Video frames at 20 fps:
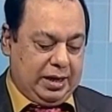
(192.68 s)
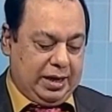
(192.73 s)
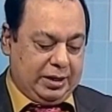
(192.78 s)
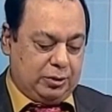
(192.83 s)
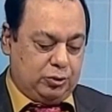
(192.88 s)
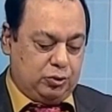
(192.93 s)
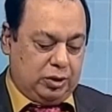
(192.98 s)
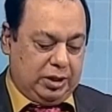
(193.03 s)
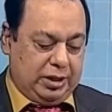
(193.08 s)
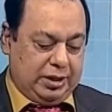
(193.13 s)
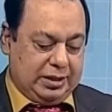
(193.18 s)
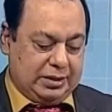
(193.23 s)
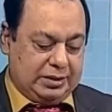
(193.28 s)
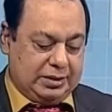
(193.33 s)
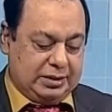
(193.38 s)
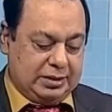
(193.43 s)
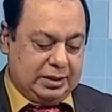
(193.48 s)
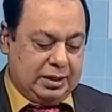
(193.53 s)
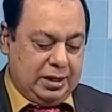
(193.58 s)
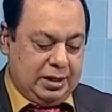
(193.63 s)
একজন লিখেছে
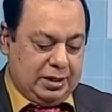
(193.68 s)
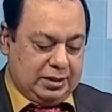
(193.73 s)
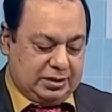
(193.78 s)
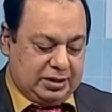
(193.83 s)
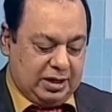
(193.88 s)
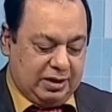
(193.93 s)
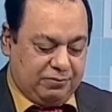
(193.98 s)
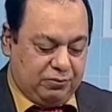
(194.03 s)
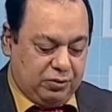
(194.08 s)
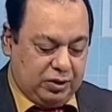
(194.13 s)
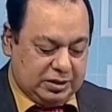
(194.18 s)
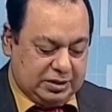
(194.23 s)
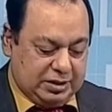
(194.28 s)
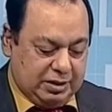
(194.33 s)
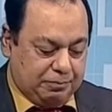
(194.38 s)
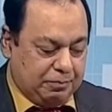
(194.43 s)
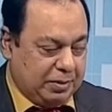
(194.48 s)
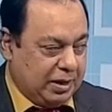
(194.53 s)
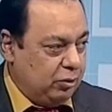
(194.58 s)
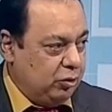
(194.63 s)
সাইফুল ইসলাম
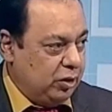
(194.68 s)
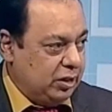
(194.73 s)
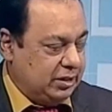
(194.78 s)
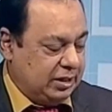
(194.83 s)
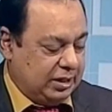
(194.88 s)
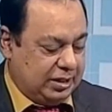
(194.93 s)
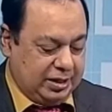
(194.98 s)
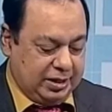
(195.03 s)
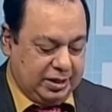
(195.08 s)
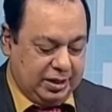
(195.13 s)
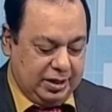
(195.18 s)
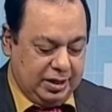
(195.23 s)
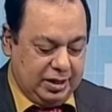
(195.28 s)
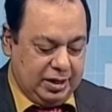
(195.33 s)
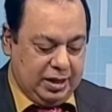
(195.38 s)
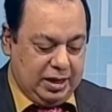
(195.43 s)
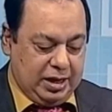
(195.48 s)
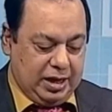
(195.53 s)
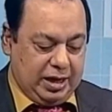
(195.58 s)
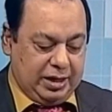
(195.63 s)
মালয়েশিয়া থেকে
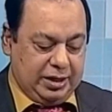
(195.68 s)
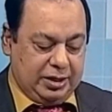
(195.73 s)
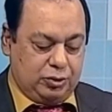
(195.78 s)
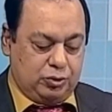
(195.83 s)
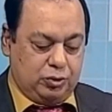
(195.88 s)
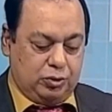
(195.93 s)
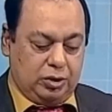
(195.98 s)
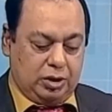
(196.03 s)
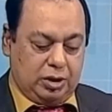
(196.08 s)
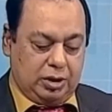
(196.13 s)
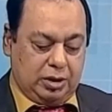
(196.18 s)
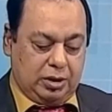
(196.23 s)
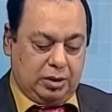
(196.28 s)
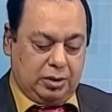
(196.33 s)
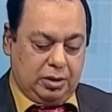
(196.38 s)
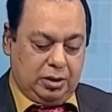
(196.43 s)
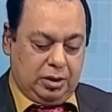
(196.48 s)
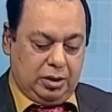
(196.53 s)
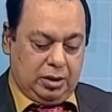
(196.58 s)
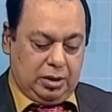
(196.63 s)
আরেকজন
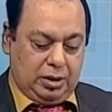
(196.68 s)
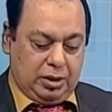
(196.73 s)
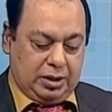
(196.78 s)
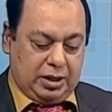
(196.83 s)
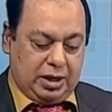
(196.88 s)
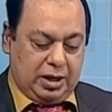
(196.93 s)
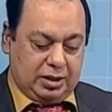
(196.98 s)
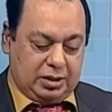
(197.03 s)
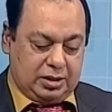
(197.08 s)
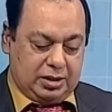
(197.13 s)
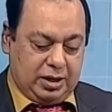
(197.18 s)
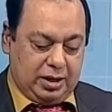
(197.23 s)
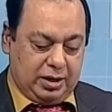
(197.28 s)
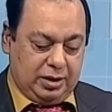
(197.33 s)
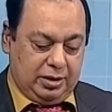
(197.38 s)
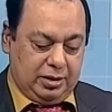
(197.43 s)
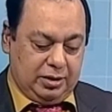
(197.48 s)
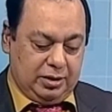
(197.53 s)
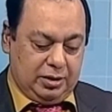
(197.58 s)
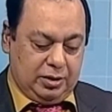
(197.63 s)
রাহাত খান
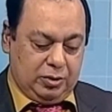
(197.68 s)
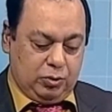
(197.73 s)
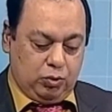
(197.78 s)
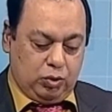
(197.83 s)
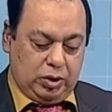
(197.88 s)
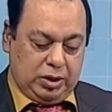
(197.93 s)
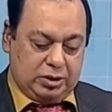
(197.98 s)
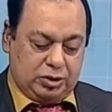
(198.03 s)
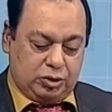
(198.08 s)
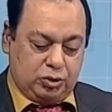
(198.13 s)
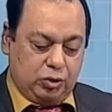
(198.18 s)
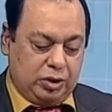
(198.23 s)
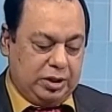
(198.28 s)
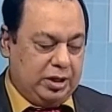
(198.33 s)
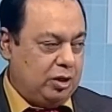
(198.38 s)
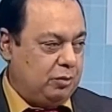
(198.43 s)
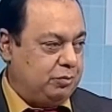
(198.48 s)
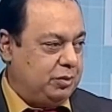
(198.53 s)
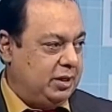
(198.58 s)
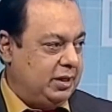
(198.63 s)
উনি সৌদি
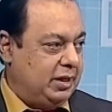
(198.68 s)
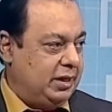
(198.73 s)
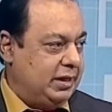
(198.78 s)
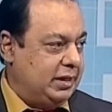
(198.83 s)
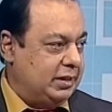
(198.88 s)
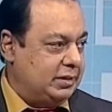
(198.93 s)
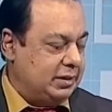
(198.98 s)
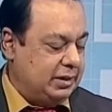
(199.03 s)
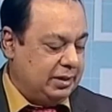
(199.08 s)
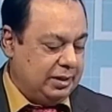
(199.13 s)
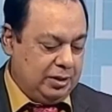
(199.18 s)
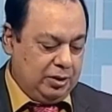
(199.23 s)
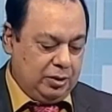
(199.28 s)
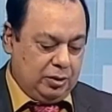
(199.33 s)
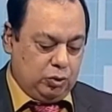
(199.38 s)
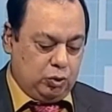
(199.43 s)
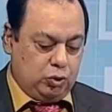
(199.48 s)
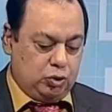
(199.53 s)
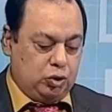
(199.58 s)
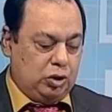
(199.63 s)
আরব থেকে লিখেছেন
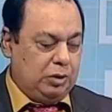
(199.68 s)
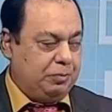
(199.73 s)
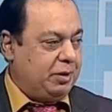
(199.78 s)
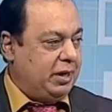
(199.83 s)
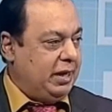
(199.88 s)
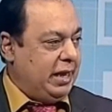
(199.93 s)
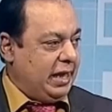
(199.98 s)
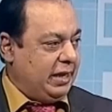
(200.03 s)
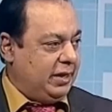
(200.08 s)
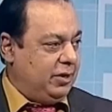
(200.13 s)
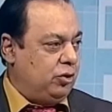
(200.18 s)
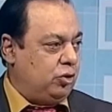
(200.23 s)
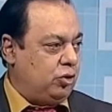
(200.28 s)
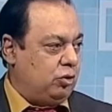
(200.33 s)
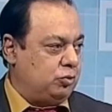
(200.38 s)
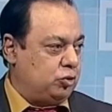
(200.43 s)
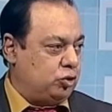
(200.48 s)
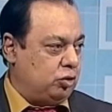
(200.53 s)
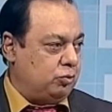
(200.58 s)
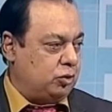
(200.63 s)
দুজনের প্রায় একই রকম
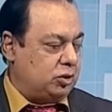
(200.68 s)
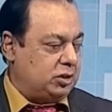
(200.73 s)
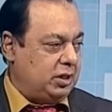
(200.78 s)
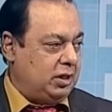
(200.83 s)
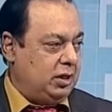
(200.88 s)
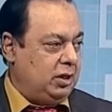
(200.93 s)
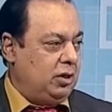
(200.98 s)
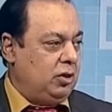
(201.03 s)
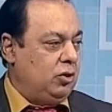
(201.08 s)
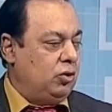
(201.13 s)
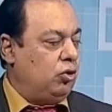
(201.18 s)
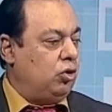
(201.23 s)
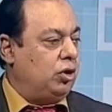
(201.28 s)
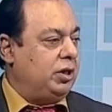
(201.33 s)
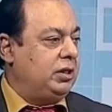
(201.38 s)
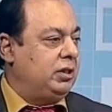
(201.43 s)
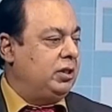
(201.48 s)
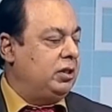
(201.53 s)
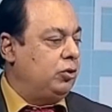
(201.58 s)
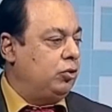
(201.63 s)
সমস্যা
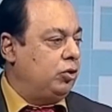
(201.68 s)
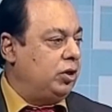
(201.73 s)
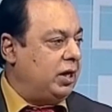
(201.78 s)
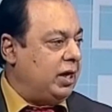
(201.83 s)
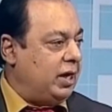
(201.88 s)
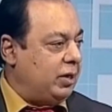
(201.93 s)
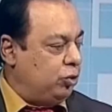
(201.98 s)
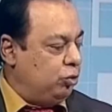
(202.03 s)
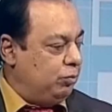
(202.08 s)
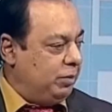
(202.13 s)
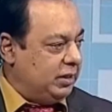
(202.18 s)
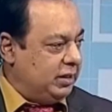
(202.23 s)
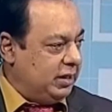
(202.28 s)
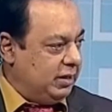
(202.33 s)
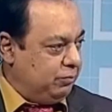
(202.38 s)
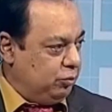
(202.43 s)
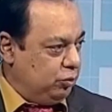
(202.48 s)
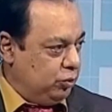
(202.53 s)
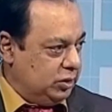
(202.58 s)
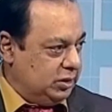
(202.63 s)
অনেক দিন ধরে হাঁটু ব্যথায়
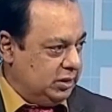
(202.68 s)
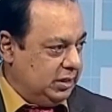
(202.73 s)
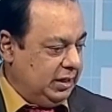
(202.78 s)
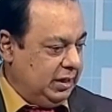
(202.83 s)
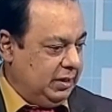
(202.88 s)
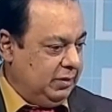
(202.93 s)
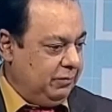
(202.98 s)
ভুগছে